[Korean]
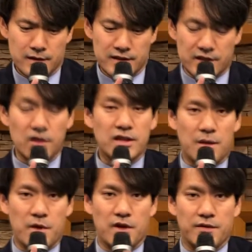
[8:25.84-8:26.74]
자,
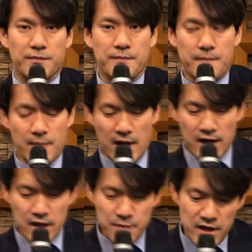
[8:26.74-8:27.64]
그렇다면
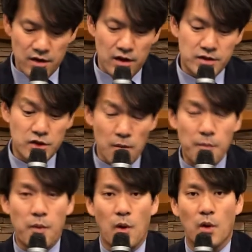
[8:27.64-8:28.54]
하나님의 이러한
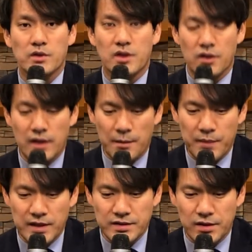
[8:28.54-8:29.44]
선포, 선언
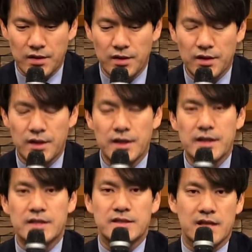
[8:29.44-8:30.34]
앞에서
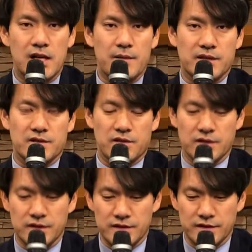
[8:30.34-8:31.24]
이스라엘
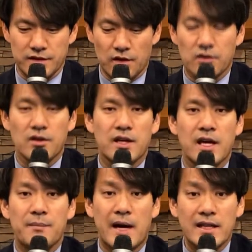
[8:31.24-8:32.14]
백성은
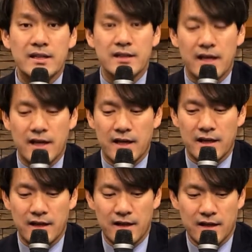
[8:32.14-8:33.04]
어떻게
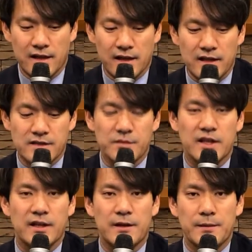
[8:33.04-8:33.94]
반응해야
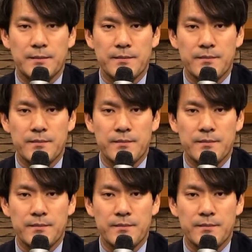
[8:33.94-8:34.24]
했겠습니까?